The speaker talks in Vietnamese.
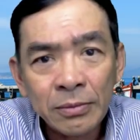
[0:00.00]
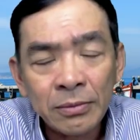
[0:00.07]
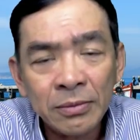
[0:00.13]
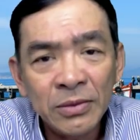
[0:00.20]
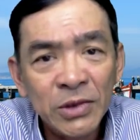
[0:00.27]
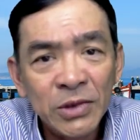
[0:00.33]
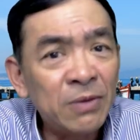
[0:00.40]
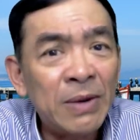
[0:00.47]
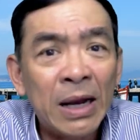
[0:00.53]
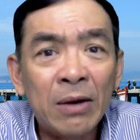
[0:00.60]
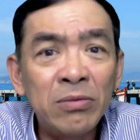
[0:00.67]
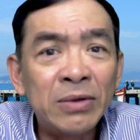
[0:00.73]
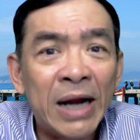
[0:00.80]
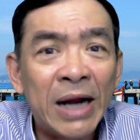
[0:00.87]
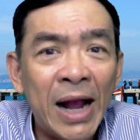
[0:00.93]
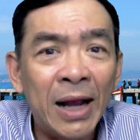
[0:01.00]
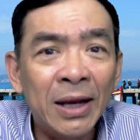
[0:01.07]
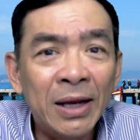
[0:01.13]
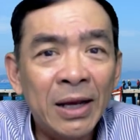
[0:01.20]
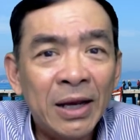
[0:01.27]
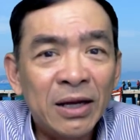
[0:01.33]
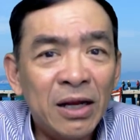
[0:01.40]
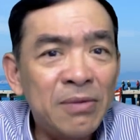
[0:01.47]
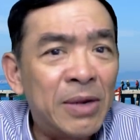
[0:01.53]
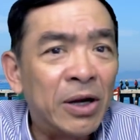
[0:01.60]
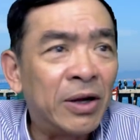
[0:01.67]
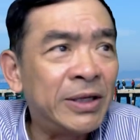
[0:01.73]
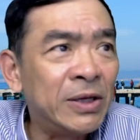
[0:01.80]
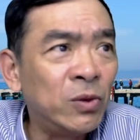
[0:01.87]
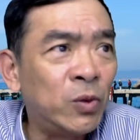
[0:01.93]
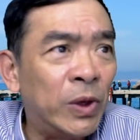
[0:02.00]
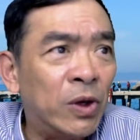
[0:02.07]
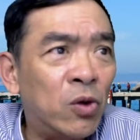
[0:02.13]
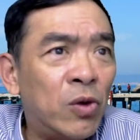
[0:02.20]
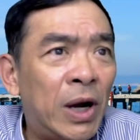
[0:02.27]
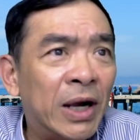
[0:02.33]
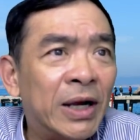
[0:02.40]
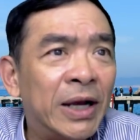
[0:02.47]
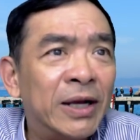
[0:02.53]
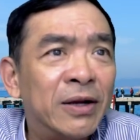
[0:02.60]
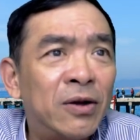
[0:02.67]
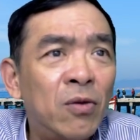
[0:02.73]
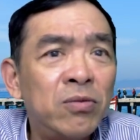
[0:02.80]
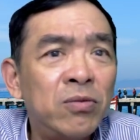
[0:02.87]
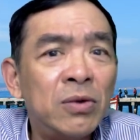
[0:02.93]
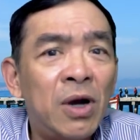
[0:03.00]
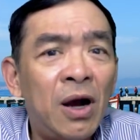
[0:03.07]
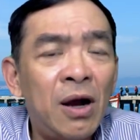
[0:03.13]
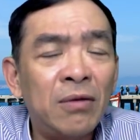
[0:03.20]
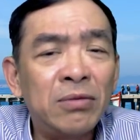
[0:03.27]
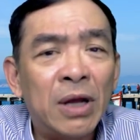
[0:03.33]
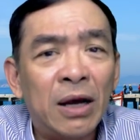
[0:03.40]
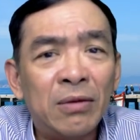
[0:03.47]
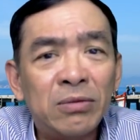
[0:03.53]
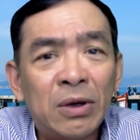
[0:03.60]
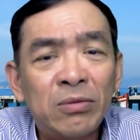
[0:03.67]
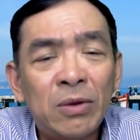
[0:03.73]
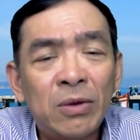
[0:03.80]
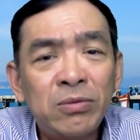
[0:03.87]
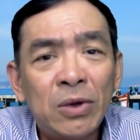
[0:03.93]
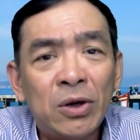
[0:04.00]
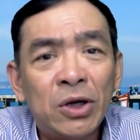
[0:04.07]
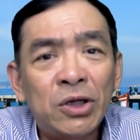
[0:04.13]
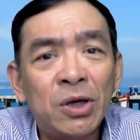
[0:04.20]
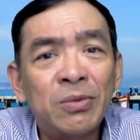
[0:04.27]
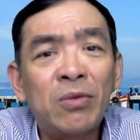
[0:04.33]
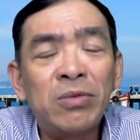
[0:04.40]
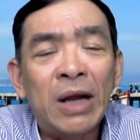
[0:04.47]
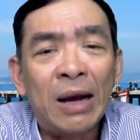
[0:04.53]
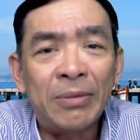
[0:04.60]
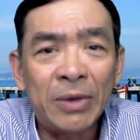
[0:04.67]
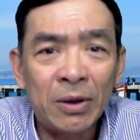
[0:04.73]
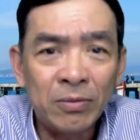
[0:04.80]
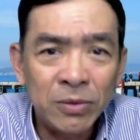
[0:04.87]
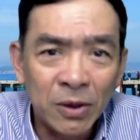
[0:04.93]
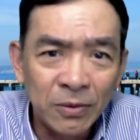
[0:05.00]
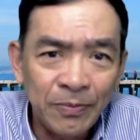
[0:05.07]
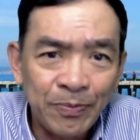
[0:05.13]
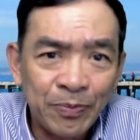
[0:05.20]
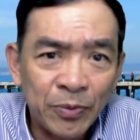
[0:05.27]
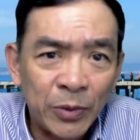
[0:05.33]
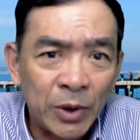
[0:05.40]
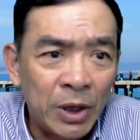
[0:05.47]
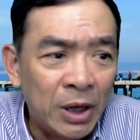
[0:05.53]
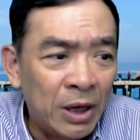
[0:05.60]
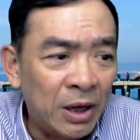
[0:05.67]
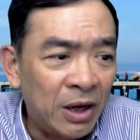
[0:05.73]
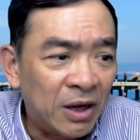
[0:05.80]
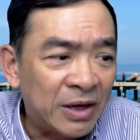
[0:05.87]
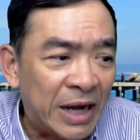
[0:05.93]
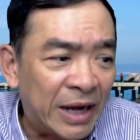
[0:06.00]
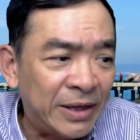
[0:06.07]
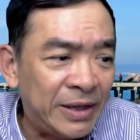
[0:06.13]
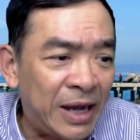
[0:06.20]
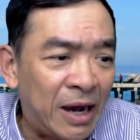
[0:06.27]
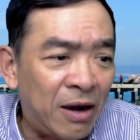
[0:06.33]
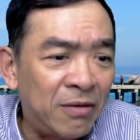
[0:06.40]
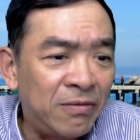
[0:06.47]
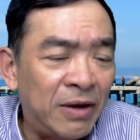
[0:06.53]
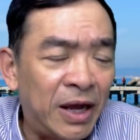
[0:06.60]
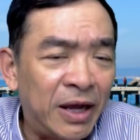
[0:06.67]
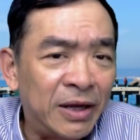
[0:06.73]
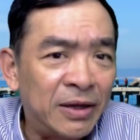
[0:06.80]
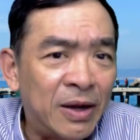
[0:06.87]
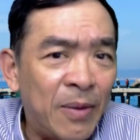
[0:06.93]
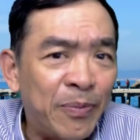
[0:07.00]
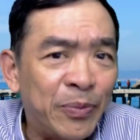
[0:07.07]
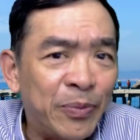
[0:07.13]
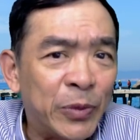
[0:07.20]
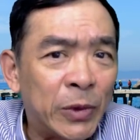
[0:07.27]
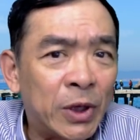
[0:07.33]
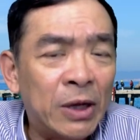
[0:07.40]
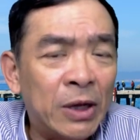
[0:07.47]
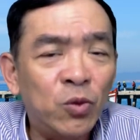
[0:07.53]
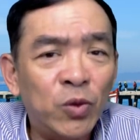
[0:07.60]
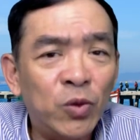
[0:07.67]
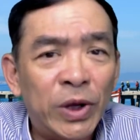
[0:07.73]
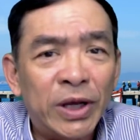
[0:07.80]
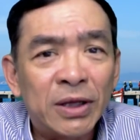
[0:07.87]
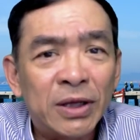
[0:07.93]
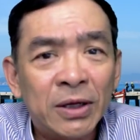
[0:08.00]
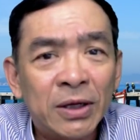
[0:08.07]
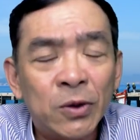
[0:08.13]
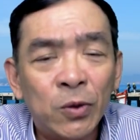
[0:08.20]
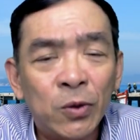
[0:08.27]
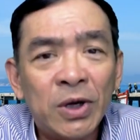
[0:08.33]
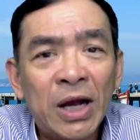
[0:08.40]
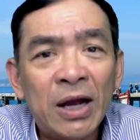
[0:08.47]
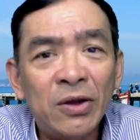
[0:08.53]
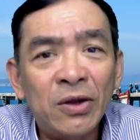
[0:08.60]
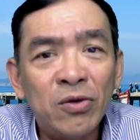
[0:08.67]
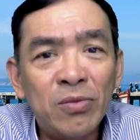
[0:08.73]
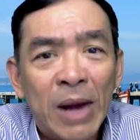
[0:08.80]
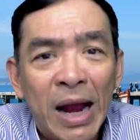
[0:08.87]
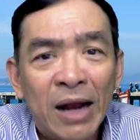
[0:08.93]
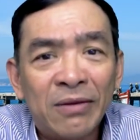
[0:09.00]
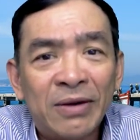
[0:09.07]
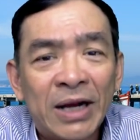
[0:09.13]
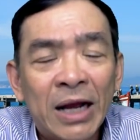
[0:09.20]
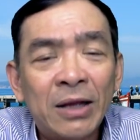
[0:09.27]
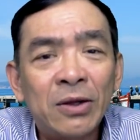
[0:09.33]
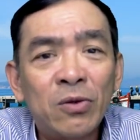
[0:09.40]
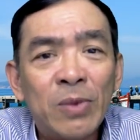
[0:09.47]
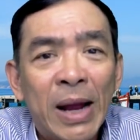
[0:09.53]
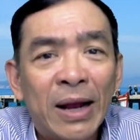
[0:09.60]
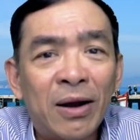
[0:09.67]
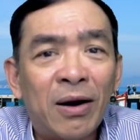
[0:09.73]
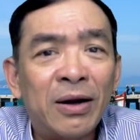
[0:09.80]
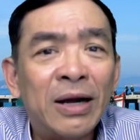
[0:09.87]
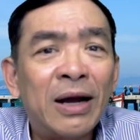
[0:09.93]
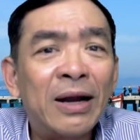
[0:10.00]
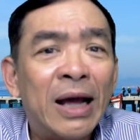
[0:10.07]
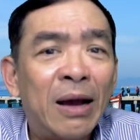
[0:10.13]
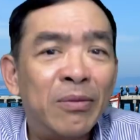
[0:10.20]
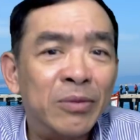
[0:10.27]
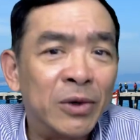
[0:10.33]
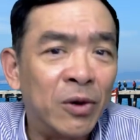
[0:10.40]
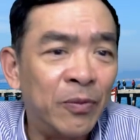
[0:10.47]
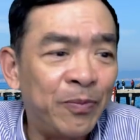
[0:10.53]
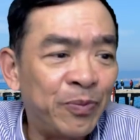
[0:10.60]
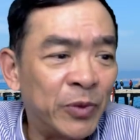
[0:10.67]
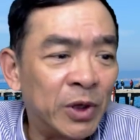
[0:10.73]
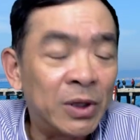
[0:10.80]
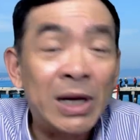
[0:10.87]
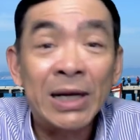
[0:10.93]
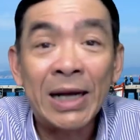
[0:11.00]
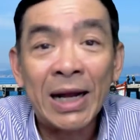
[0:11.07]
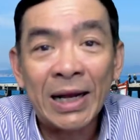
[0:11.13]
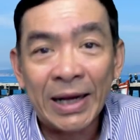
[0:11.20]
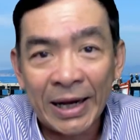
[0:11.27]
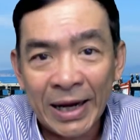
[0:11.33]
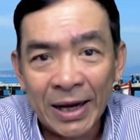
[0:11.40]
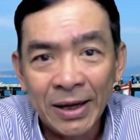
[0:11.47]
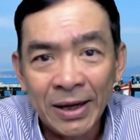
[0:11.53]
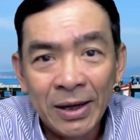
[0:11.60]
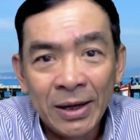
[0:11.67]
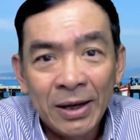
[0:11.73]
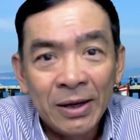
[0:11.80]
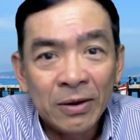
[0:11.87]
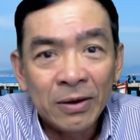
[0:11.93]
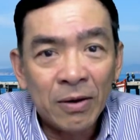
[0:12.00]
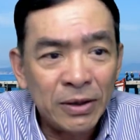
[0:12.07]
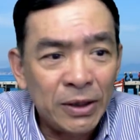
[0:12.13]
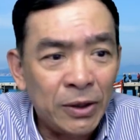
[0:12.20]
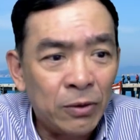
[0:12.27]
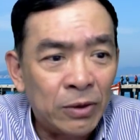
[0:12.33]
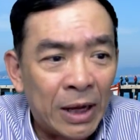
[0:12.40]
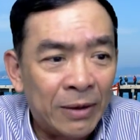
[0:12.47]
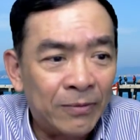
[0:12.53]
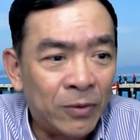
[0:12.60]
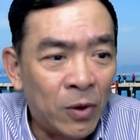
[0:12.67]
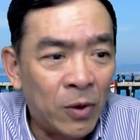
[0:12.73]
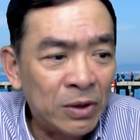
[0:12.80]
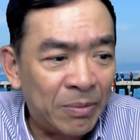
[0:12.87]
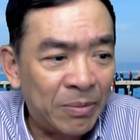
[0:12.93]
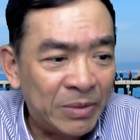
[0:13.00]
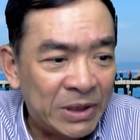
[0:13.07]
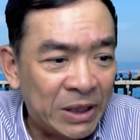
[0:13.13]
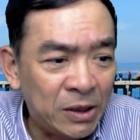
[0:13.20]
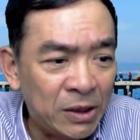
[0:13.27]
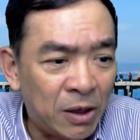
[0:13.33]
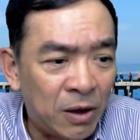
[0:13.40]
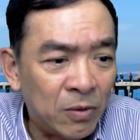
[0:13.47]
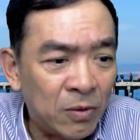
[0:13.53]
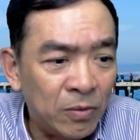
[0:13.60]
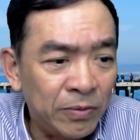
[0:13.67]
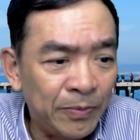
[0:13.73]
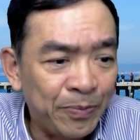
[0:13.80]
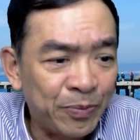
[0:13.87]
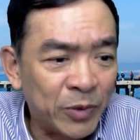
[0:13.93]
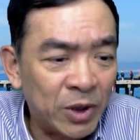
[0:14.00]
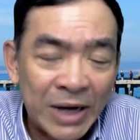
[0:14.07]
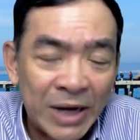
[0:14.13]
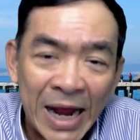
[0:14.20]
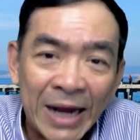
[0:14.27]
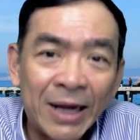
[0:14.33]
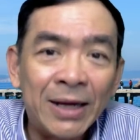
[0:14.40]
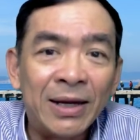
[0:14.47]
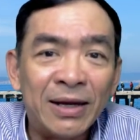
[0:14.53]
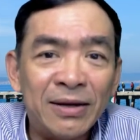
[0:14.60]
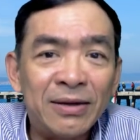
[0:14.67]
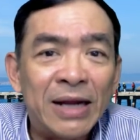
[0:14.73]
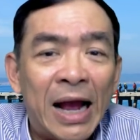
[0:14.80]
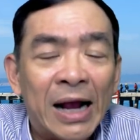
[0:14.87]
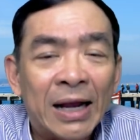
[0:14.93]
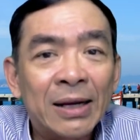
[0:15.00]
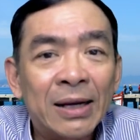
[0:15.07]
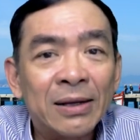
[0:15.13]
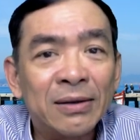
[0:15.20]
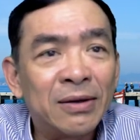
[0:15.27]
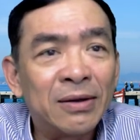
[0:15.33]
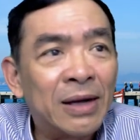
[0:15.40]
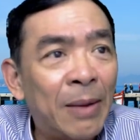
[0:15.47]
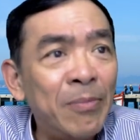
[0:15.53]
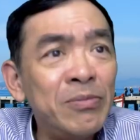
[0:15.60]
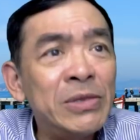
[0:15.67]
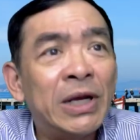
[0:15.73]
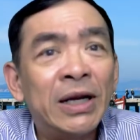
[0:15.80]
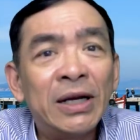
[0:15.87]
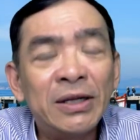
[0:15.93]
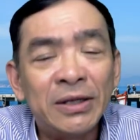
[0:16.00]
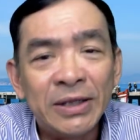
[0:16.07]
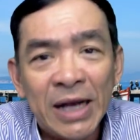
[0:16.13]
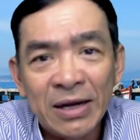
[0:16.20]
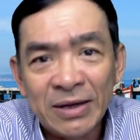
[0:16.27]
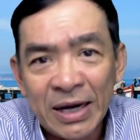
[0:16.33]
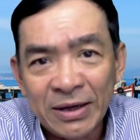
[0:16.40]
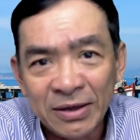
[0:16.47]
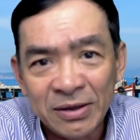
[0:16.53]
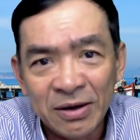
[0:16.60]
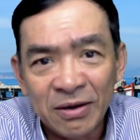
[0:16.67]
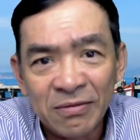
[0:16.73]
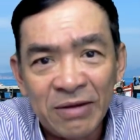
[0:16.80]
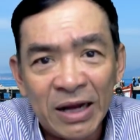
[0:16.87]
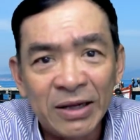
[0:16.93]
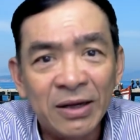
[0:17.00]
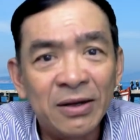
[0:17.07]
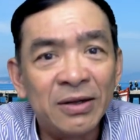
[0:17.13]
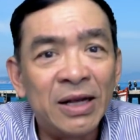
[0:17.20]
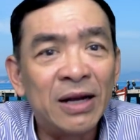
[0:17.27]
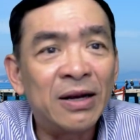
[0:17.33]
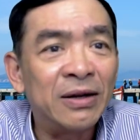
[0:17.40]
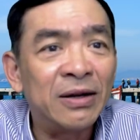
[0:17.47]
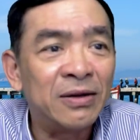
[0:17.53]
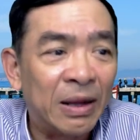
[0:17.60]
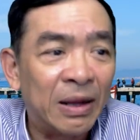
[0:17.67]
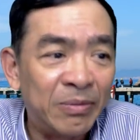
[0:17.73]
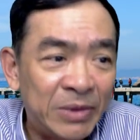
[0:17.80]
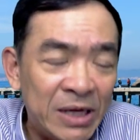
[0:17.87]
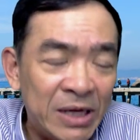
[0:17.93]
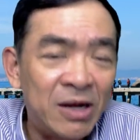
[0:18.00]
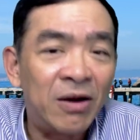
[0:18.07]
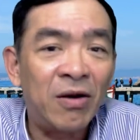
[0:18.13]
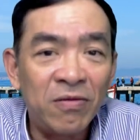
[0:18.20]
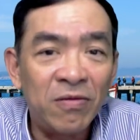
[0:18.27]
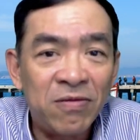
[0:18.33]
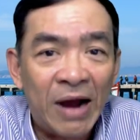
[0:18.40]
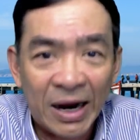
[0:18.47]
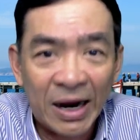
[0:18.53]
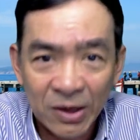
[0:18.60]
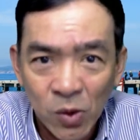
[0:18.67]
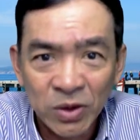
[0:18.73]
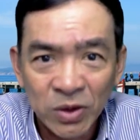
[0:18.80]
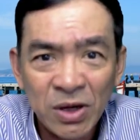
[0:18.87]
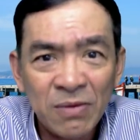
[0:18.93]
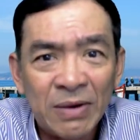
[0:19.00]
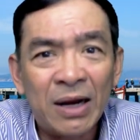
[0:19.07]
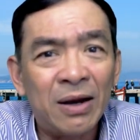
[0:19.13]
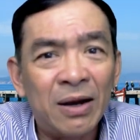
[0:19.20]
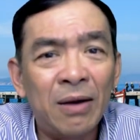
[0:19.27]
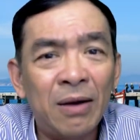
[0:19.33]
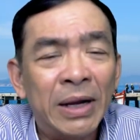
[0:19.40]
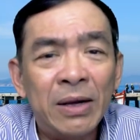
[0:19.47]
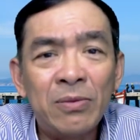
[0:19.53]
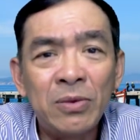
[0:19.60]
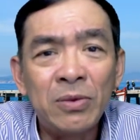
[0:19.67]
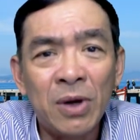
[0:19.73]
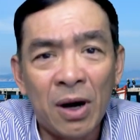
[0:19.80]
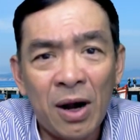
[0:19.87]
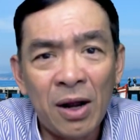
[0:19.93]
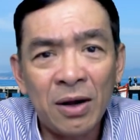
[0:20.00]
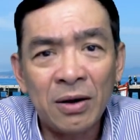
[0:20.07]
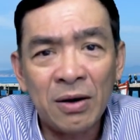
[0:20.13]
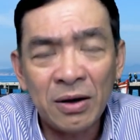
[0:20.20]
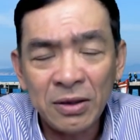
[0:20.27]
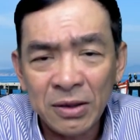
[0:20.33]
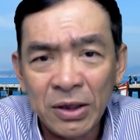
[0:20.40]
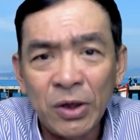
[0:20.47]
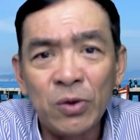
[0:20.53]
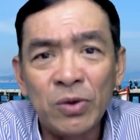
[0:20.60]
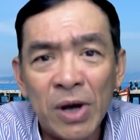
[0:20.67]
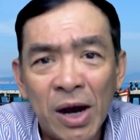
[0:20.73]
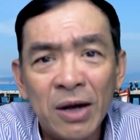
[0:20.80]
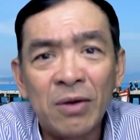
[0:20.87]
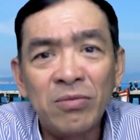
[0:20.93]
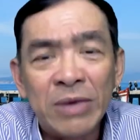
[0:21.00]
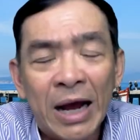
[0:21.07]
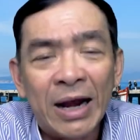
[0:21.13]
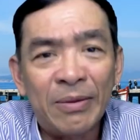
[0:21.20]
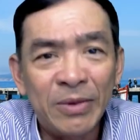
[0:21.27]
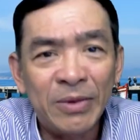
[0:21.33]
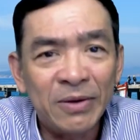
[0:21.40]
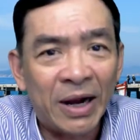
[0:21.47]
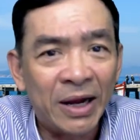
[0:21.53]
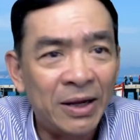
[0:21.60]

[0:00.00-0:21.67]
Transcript: chứ phải không ra nếu mà nói chính quyền của Hoa Kỳ lúc đó ông thời tổng thống Donald Trump không làm thì không đúng đã giao về um, cái quyền tự chủ cho các cái tiểu bang và các tiểu bang họ đã làm cũng rất là khắc khe có nhiều thành phố thậm chí họ cũng ra cái lệnh là ừ, cấm những cái người dân ra đường và những người dân ra đường thậm chí là họ phạt luôn chứ không phải là ở Mỹ không có có nhiều nơi cũng đã làm như vậy